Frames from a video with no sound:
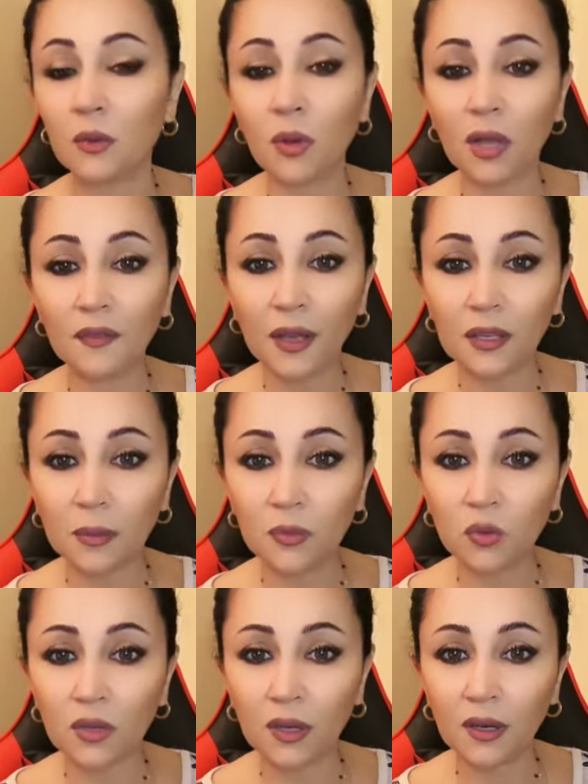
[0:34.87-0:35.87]
وقف حكي
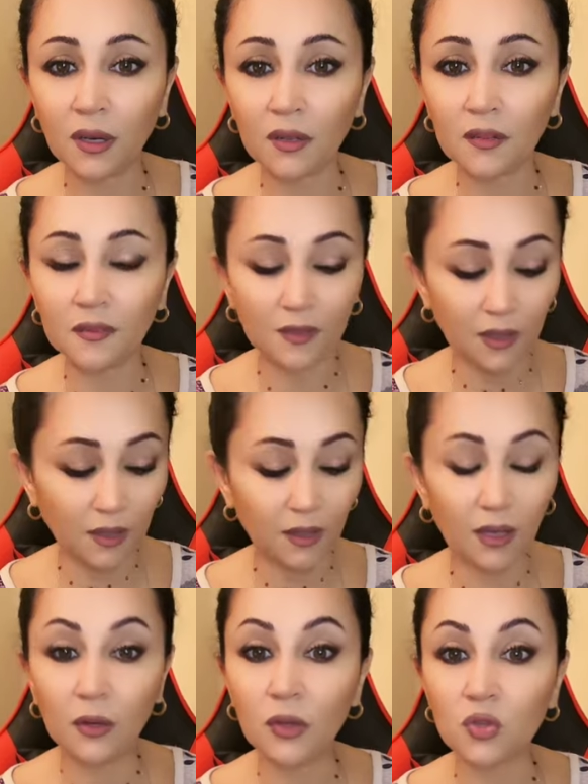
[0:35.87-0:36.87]
بيوت اللايف
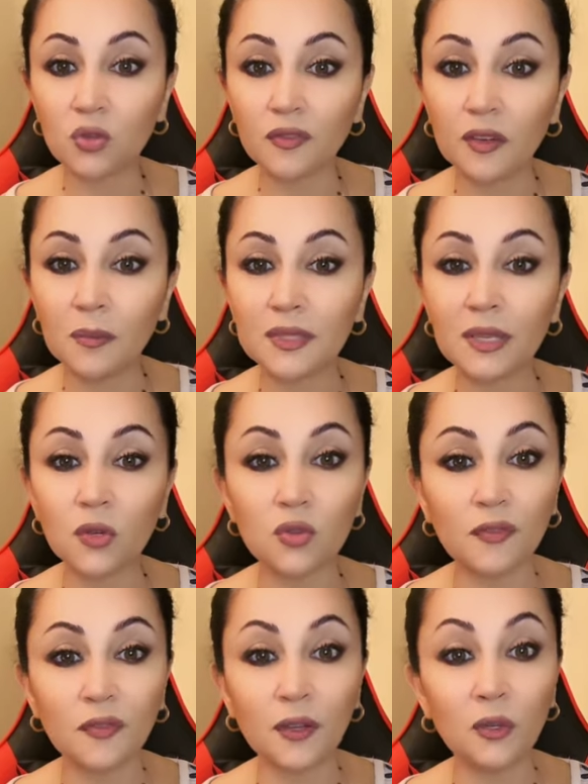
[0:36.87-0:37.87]
يلا خلونا نشوف الميزان
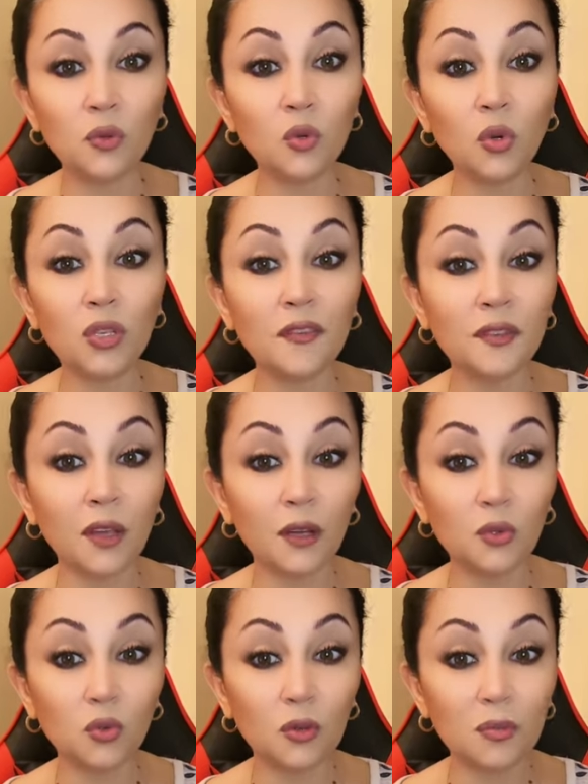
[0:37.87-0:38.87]
شو في عنده كيف
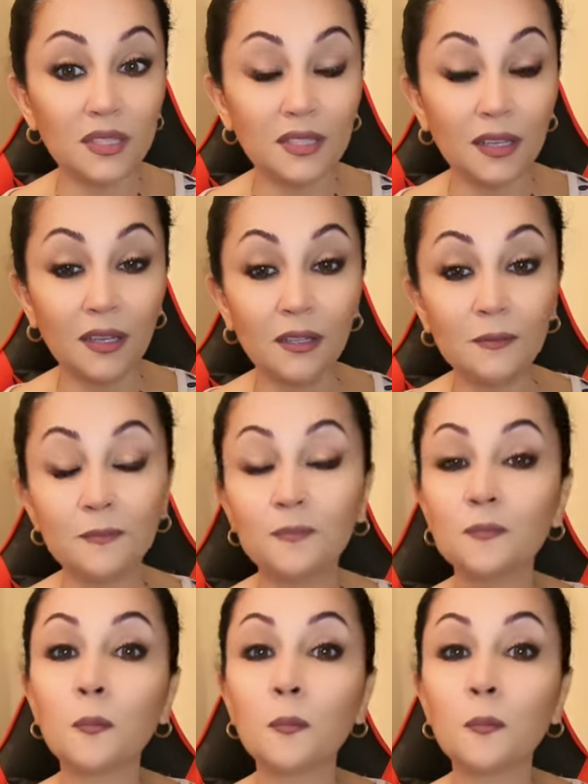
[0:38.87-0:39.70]
طاقته الميزان